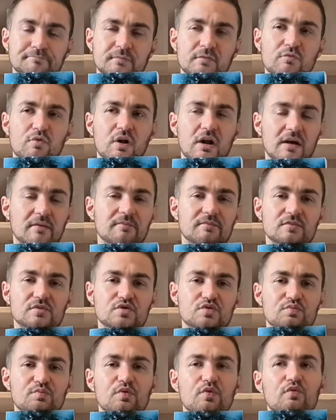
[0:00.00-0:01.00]
Voilà,
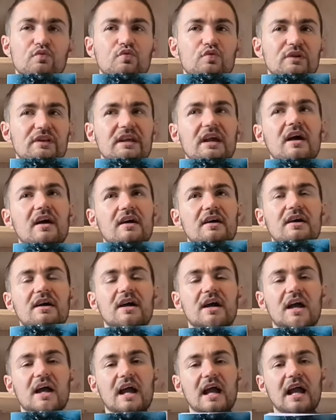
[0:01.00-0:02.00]
je peux vous le dire.
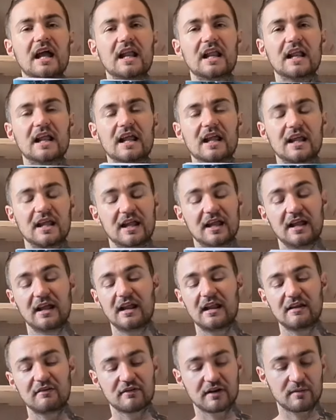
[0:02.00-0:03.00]

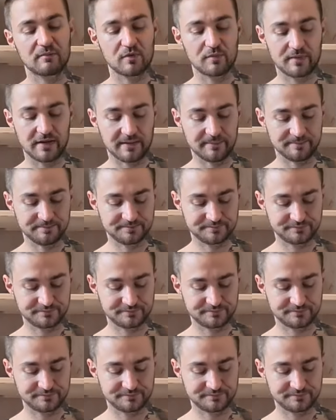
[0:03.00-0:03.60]
elle est vraiment bien.